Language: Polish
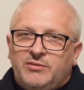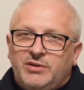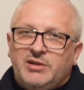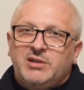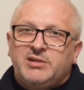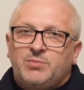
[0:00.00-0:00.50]
w
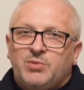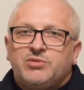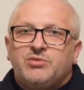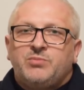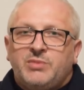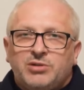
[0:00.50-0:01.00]
jakiś
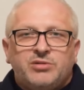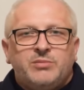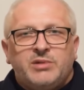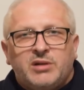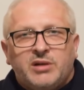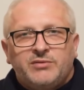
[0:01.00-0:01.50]
sposób
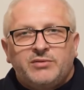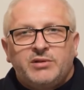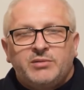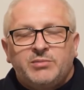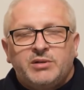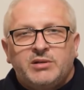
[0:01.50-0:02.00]
naszym
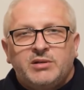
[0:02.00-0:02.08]
krewnym?